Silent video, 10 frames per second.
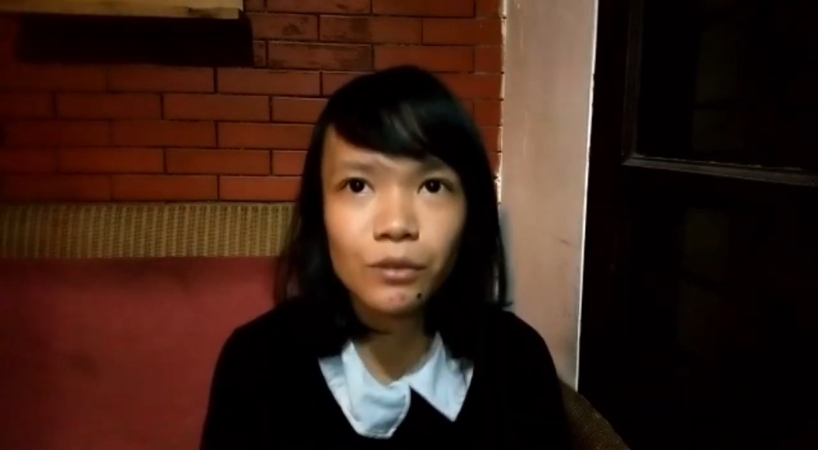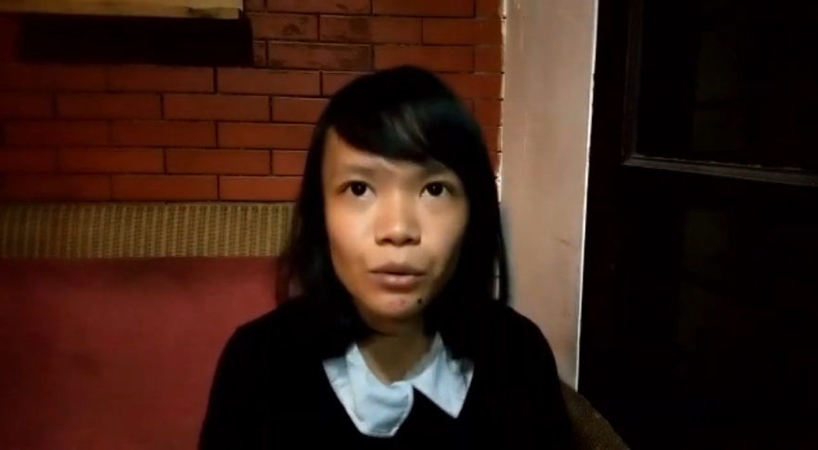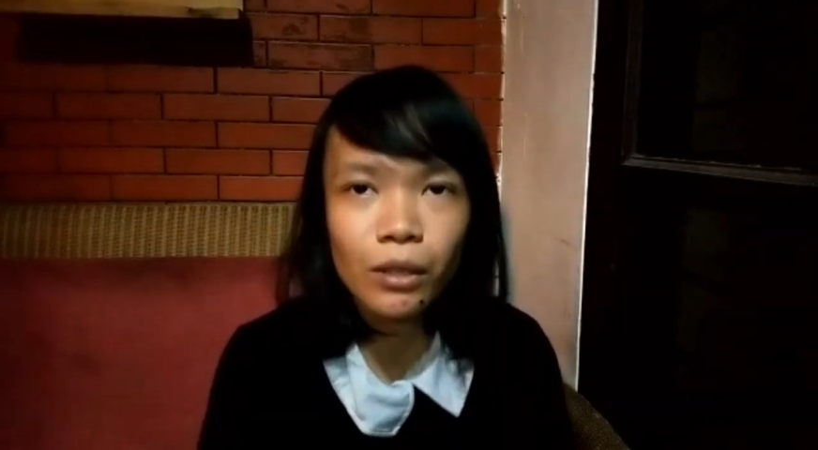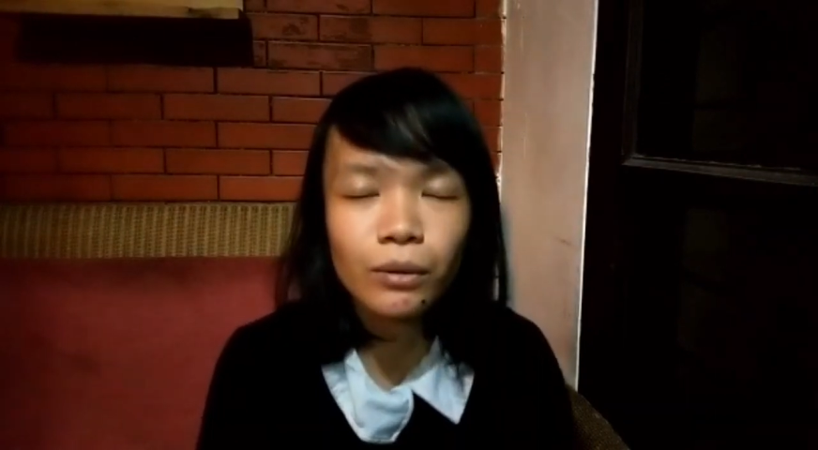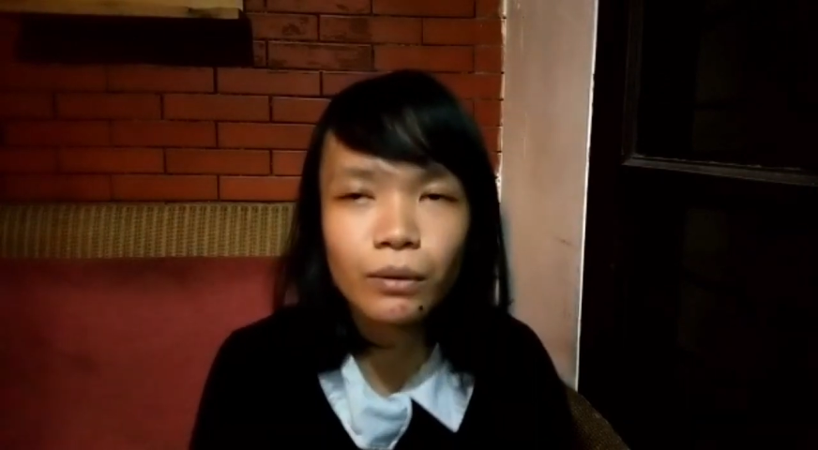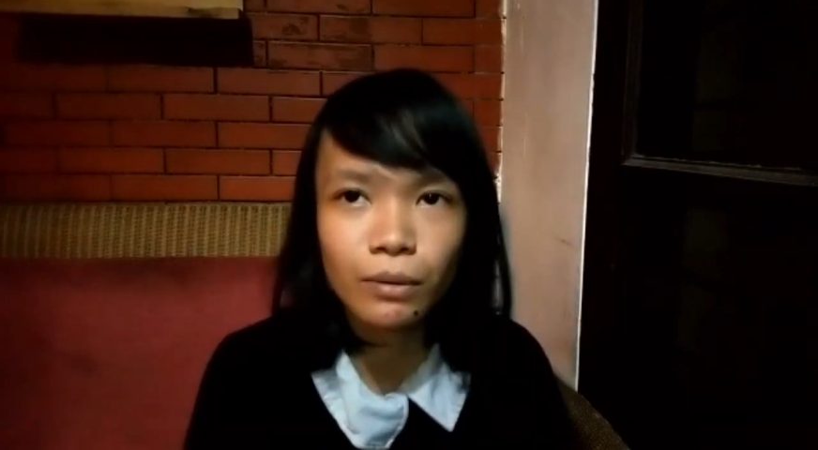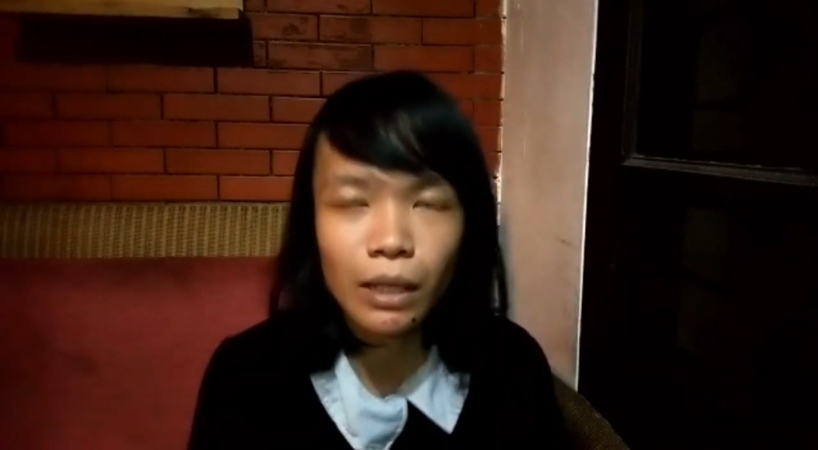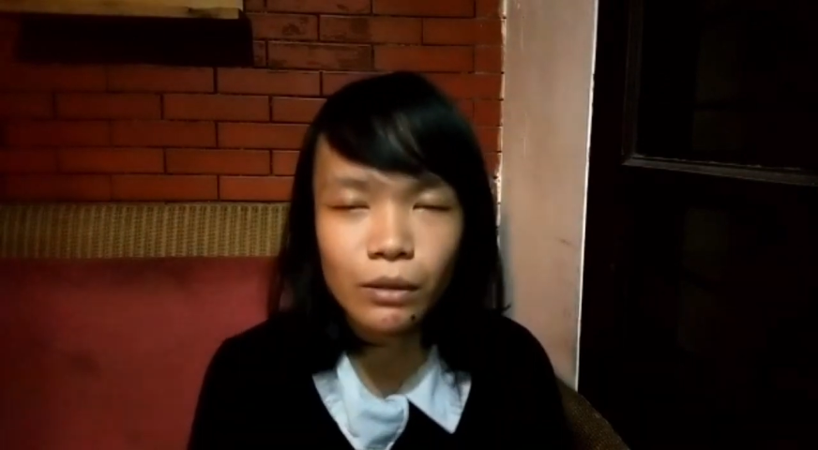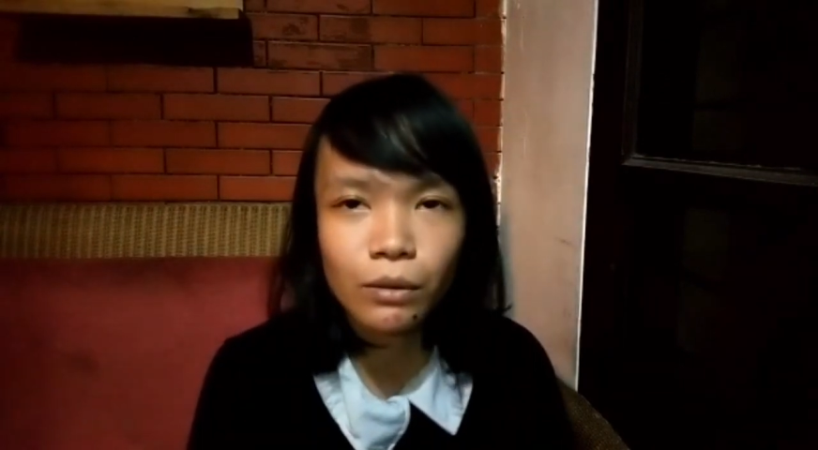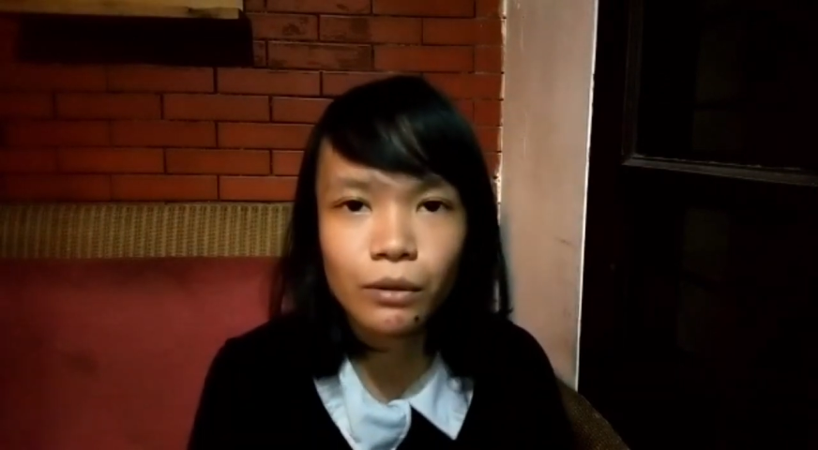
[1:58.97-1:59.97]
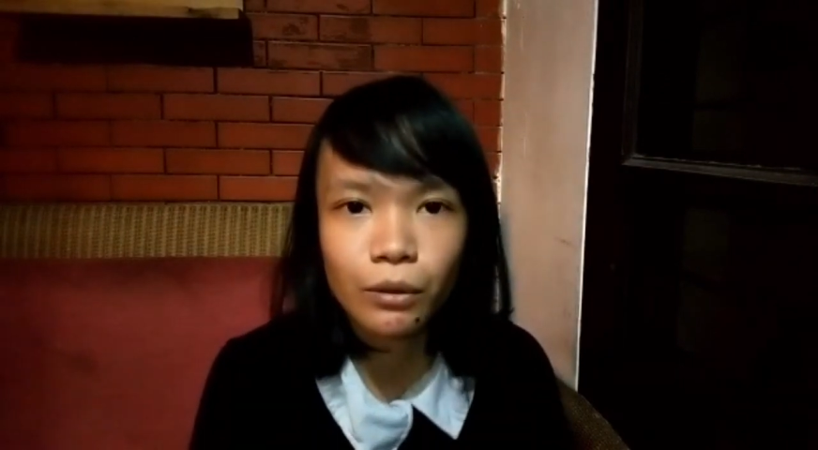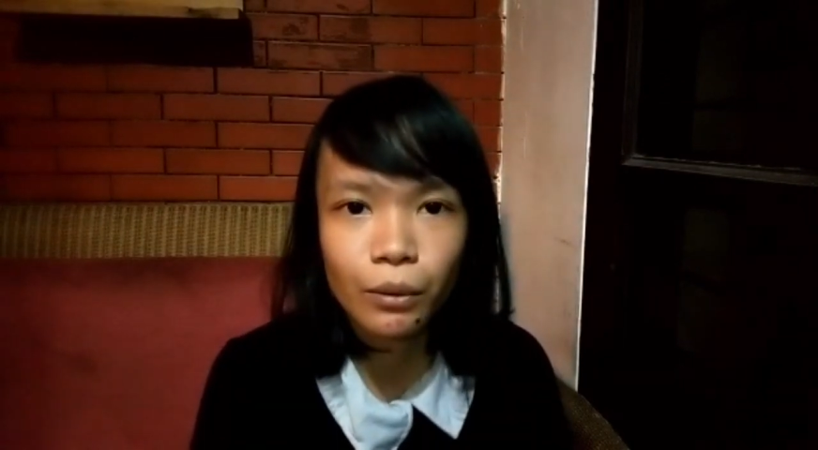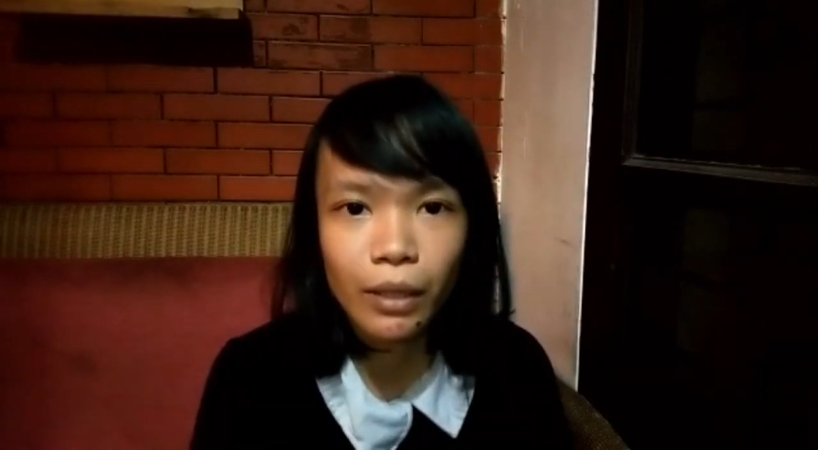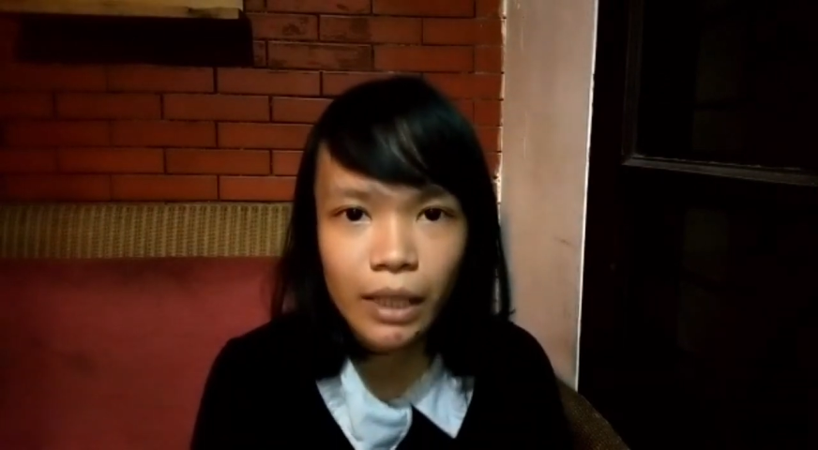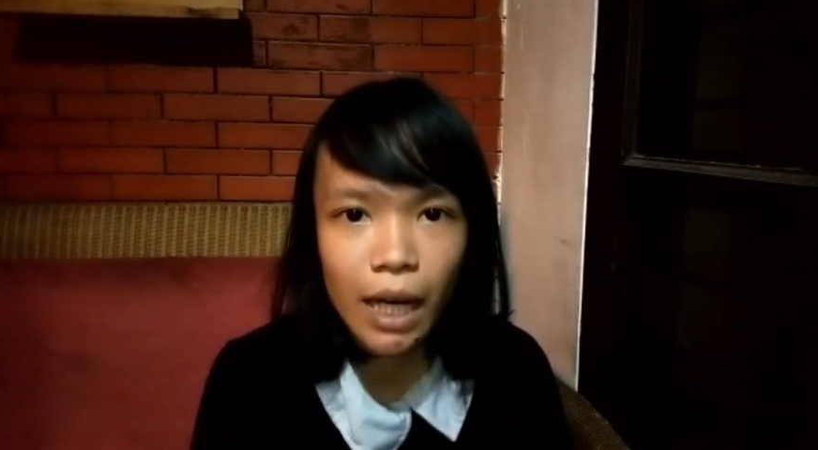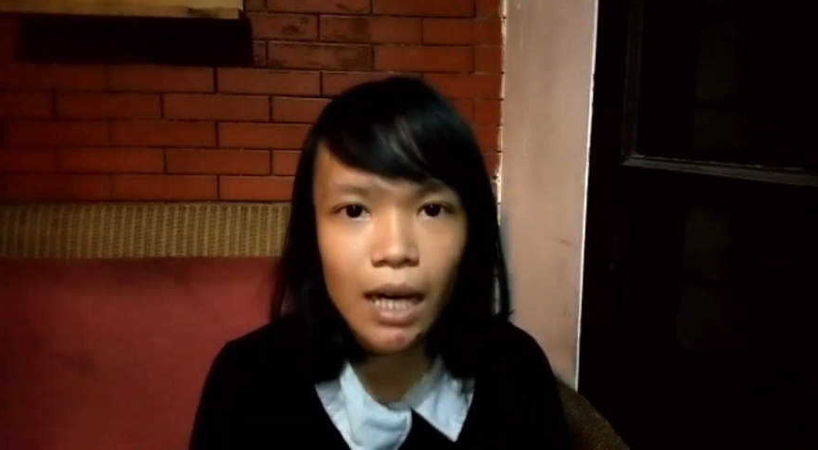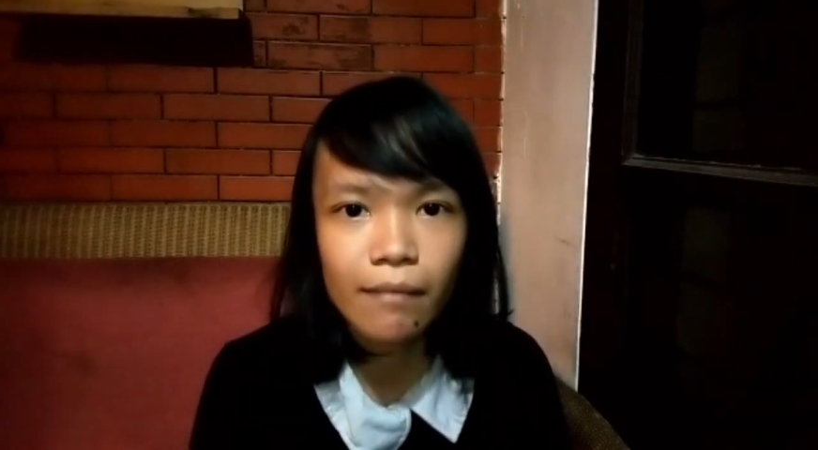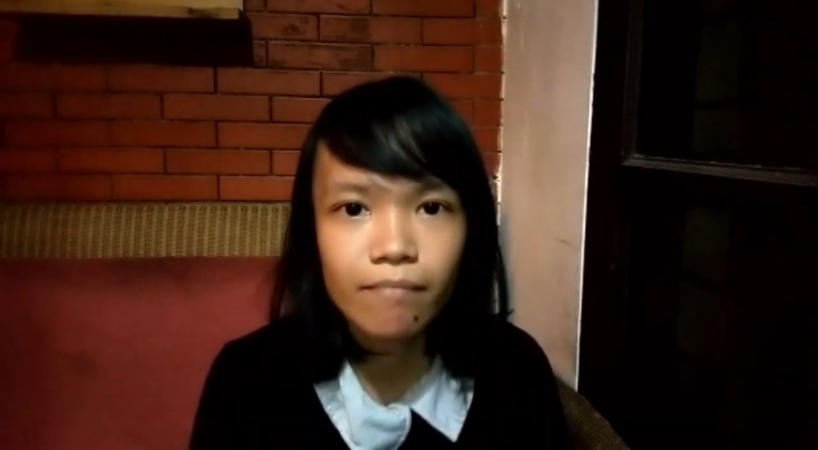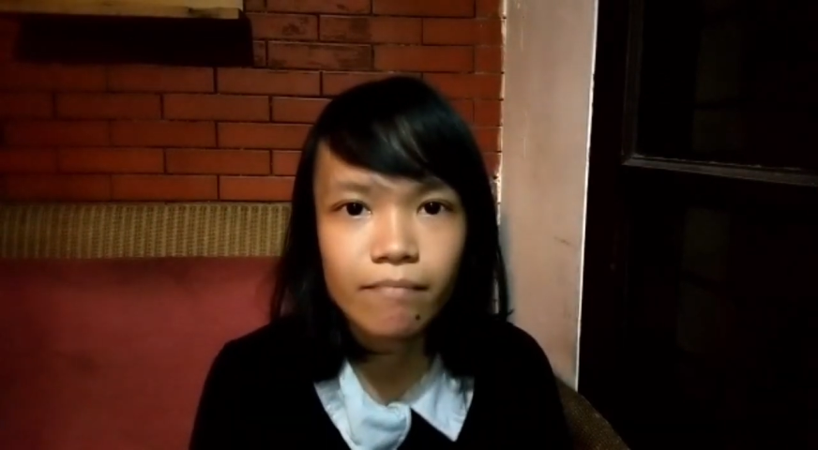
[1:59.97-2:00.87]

juga dulu waktu kuliah